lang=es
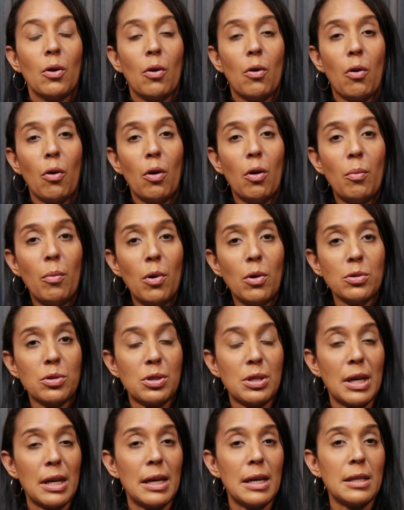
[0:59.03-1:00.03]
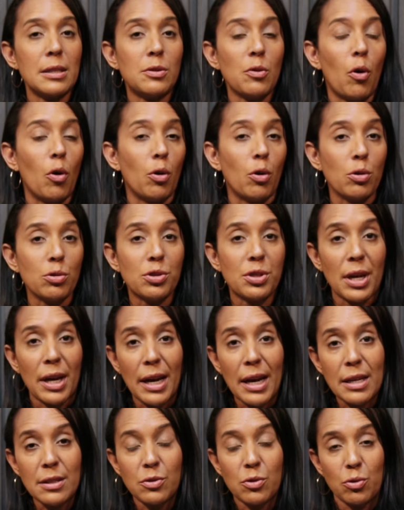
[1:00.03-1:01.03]
cómo se es o no
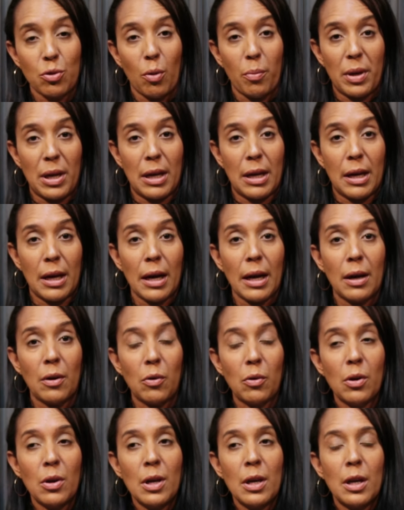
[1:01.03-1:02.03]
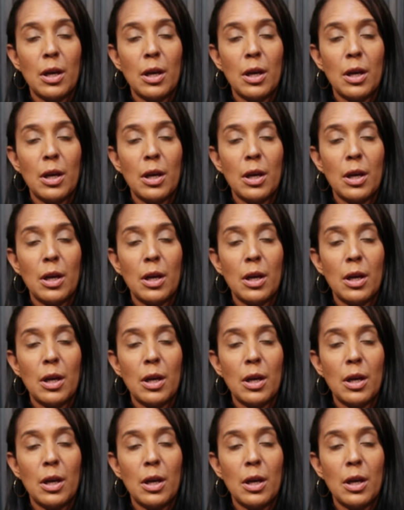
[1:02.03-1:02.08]
se es dominicano